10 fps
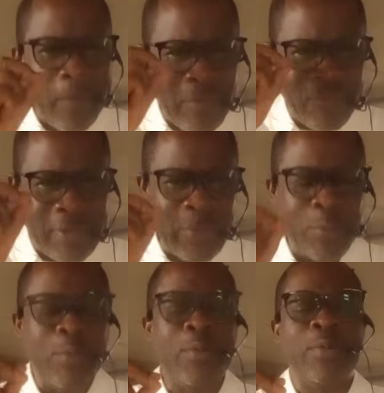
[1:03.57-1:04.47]
mes
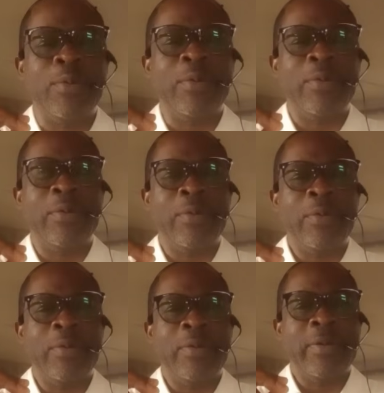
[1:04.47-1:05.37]
vidéos,
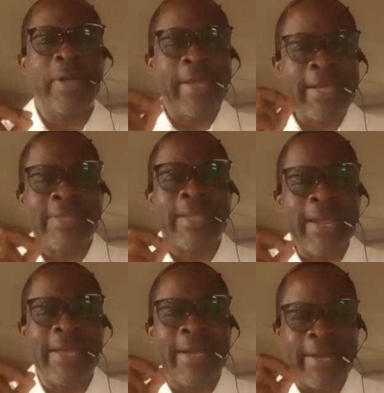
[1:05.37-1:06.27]
est très